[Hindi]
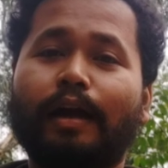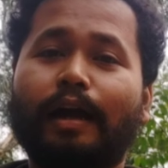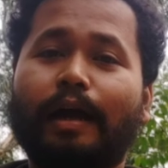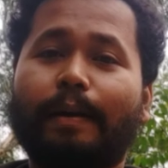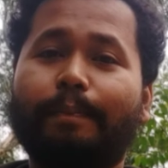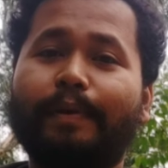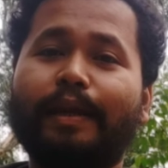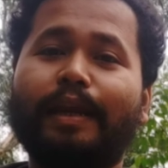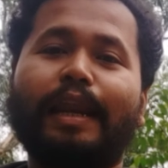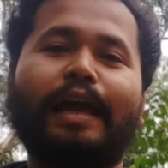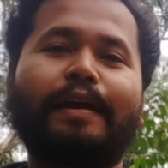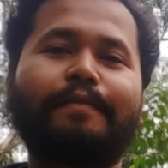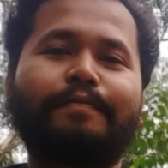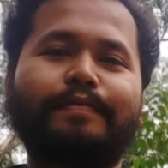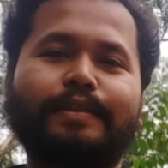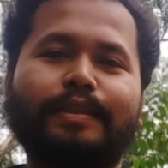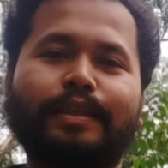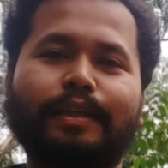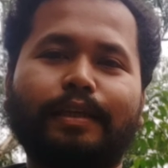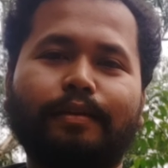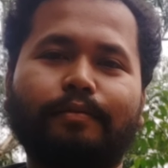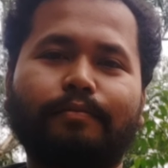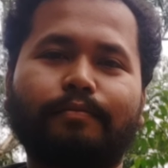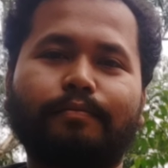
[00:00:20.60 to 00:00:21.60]
अपनी लाइफ
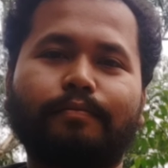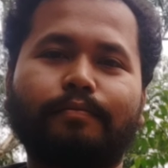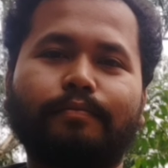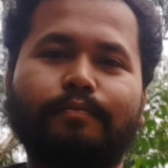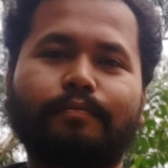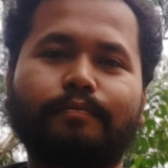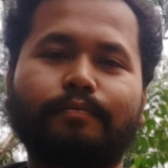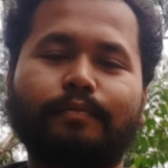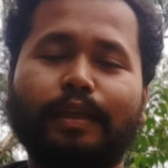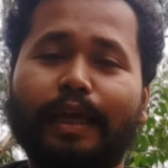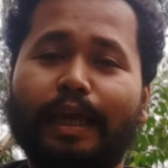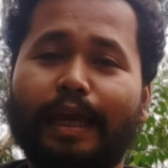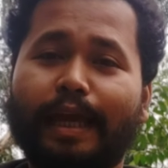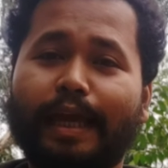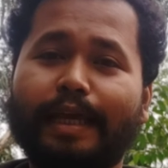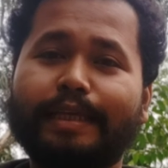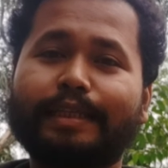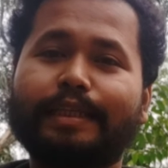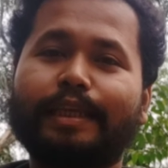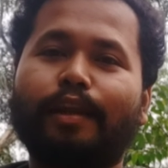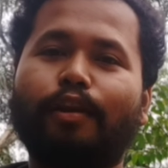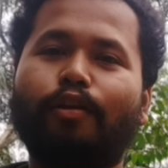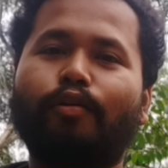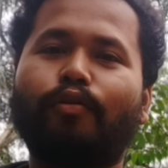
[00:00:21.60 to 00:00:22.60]
से
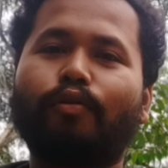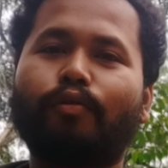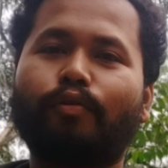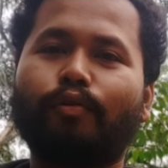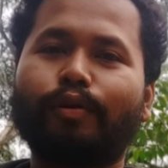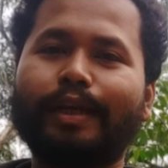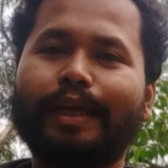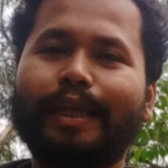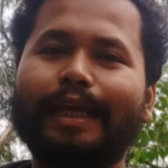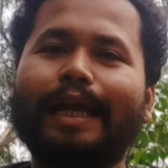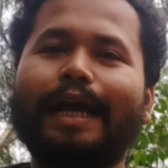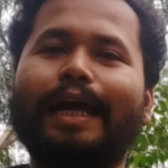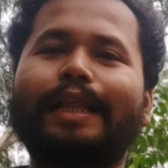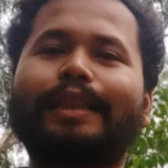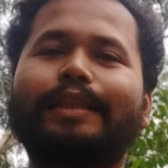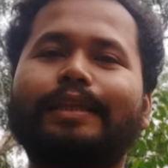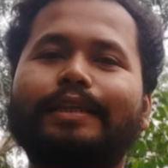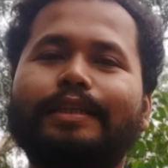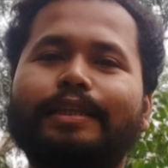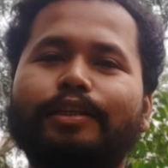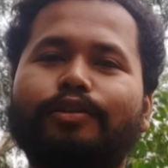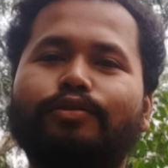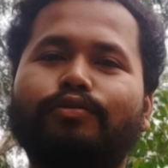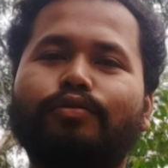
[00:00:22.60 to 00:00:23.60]
ऐसे लोगों को निकाल
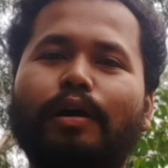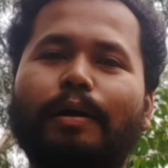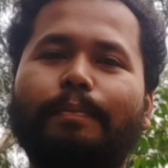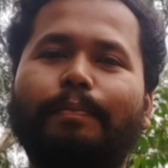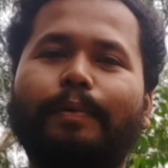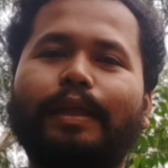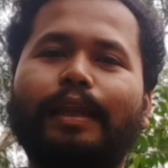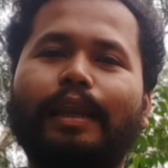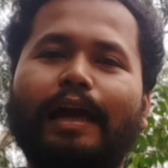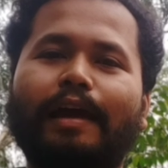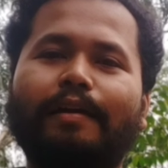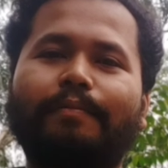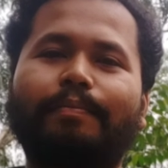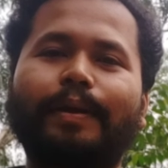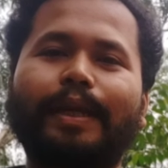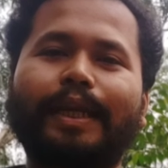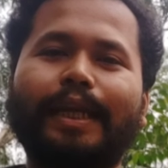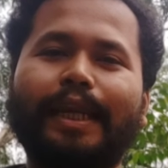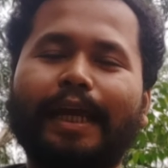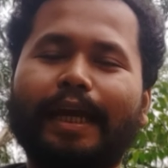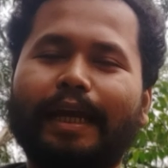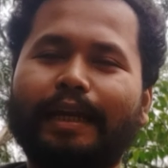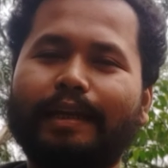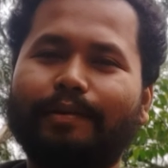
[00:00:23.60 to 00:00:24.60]
दीजिए जो आपकी लाइफ में
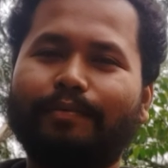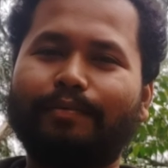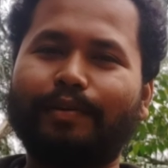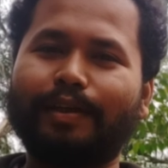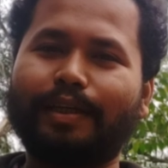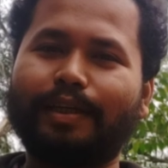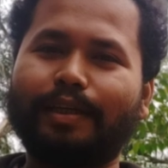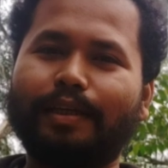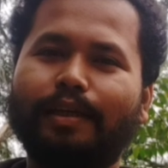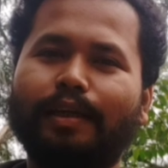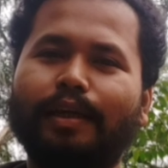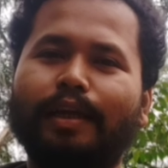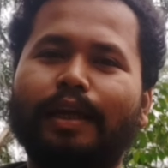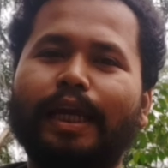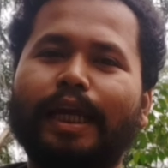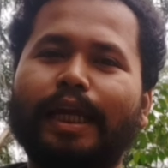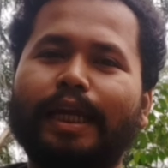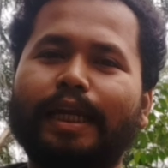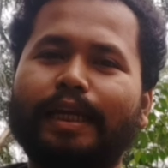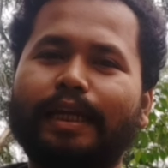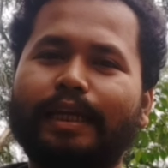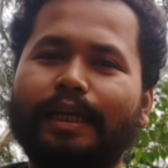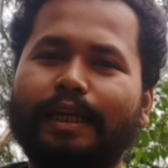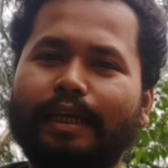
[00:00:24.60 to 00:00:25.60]
नेगेटिविटी
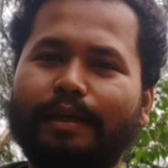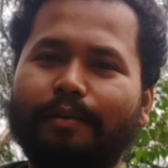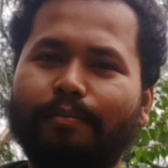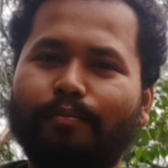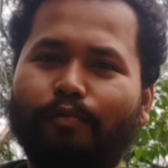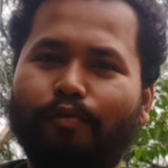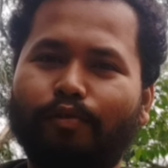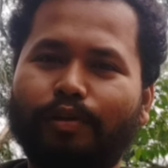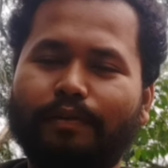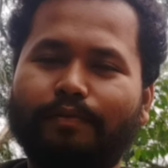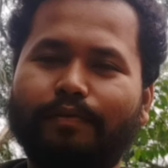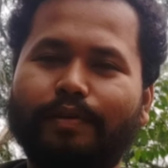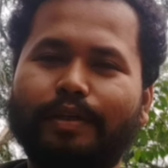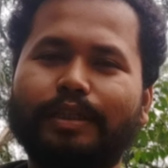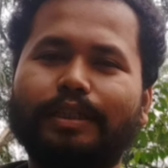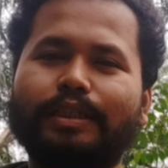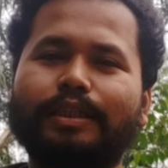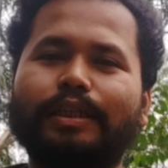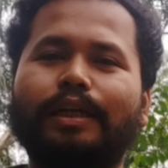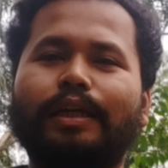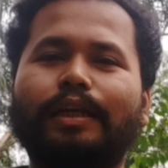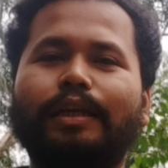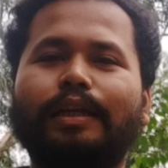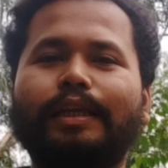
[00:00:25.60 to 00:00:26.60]

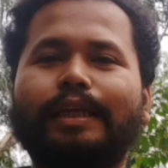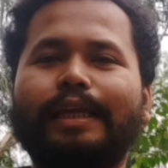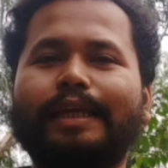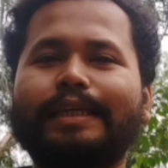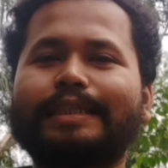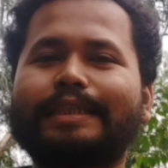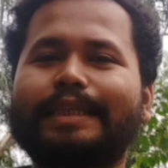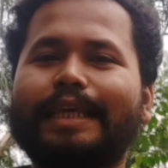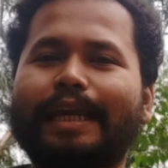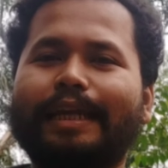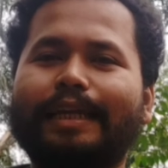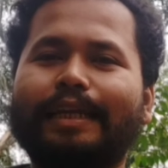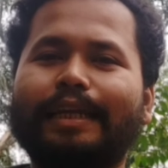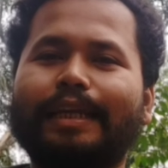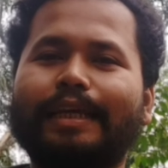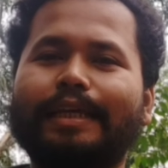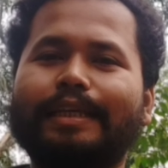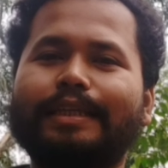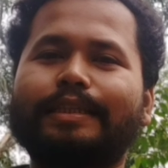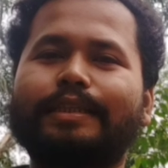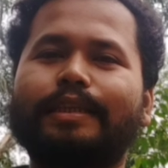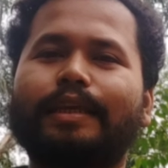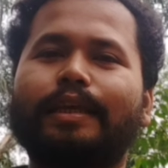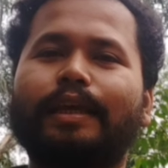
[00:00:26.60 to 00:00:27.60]
डीमोटिवेशन या
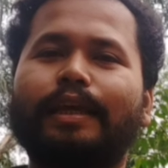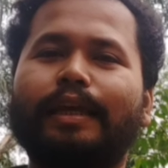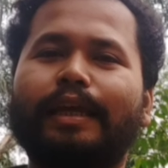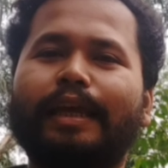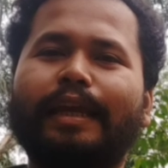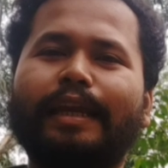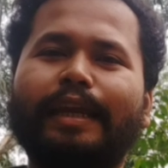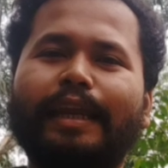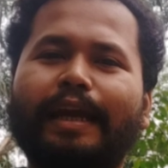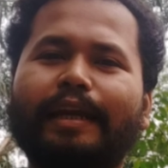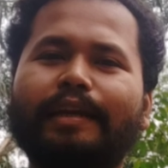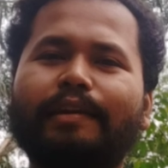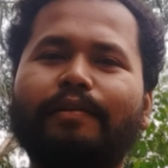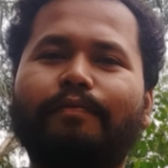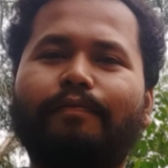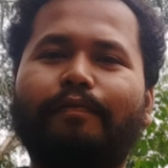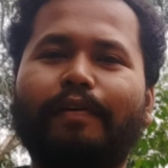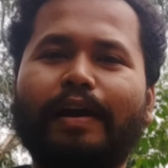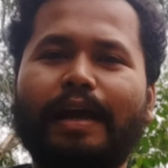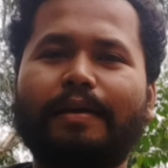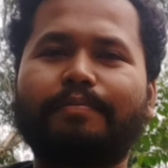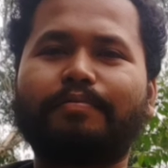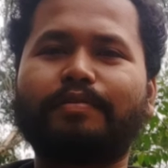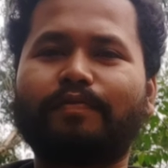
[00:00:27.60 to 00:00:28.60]
सैडनेस या नेगेटिव
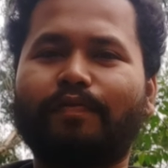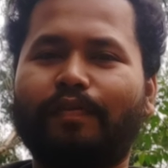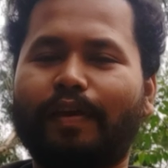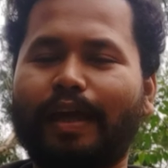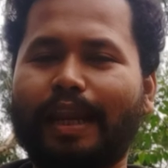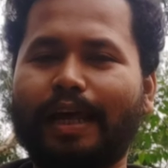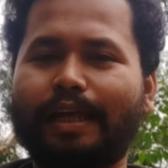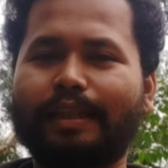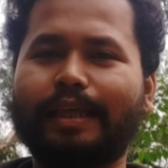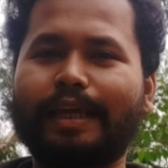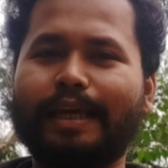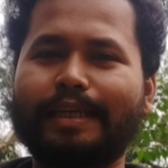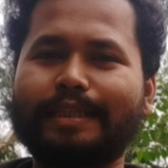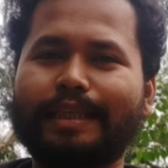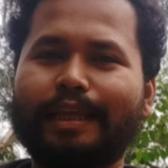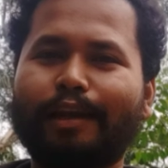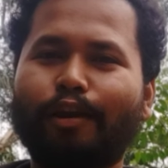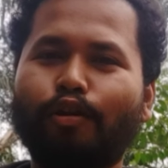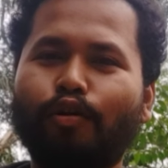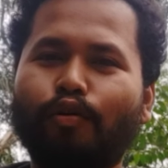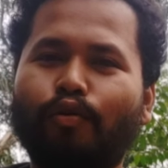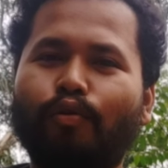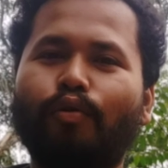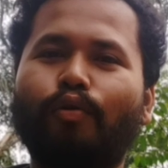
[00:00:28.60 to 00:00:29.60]
वाइब्स फैलाते ऐसे
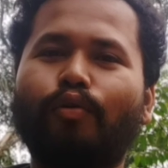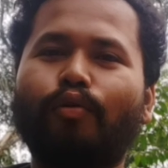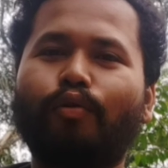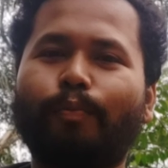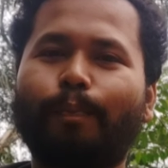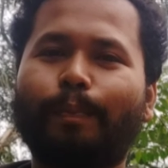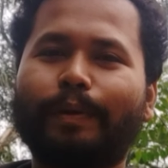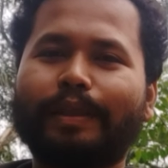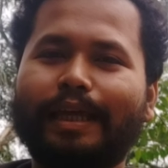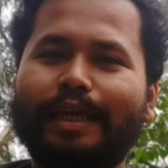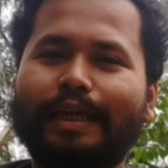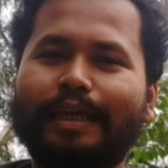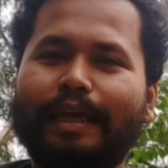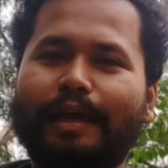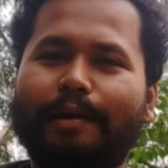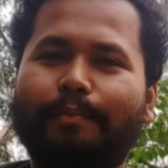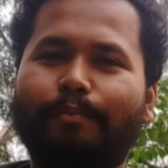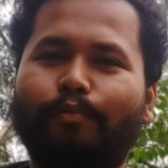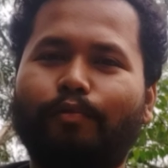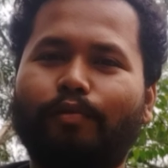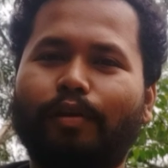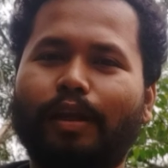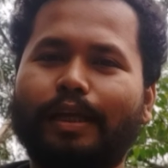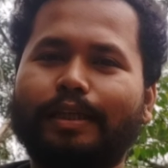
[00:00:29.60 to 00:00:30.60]
लोगों को पता है क्या
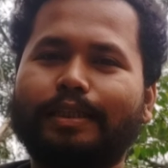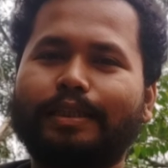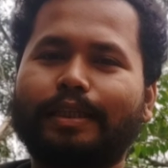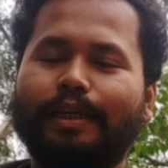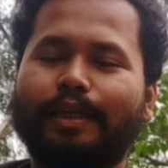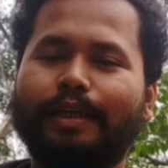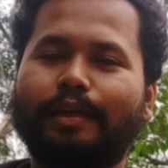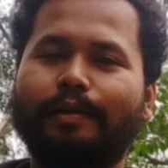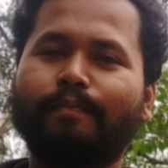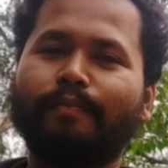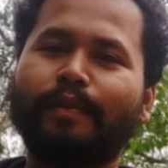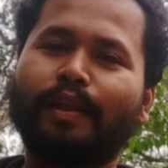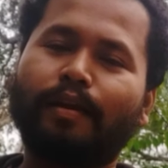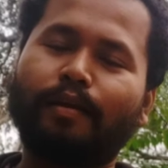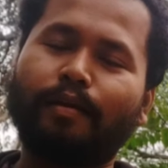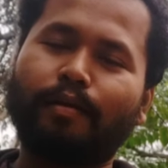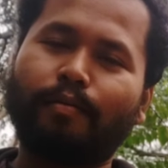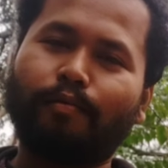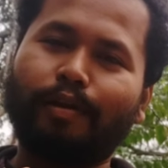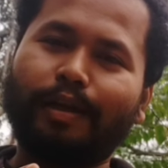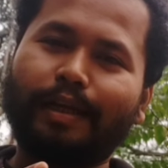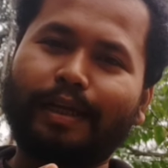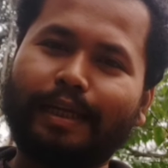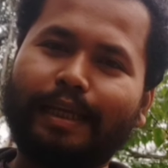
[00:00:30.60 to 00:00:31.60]
बोलना चाहिए
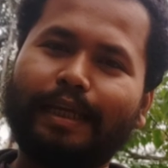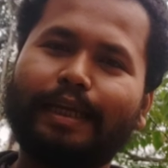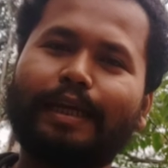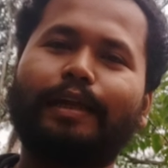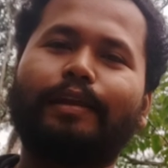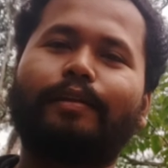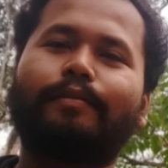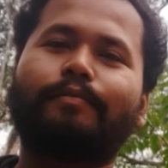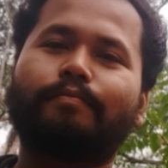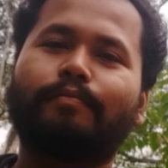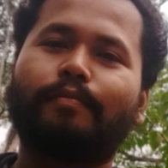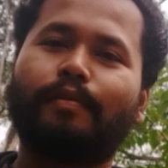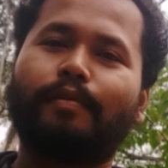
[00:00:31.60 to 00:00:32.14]
बोले निकल